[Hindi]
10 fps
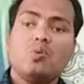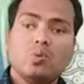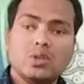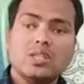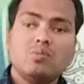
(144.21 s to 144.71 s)

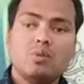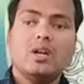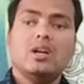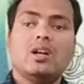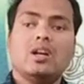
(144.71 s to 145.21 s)
क्वेश्चन प्रोवाइड
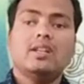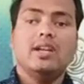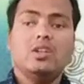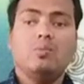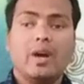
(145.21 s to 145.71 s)
करने का दायित्व
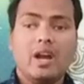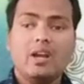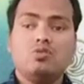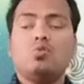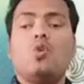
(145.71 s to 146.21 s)
तो मेरा है
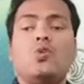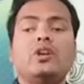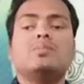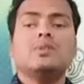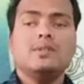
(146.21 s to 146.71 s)
जो हंड्रेड
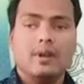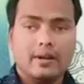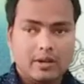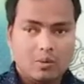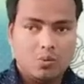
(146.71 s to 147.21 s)
परसेंट
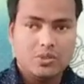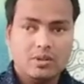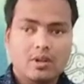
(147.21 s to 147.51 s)
सिलेक्टेड क्वेश्चन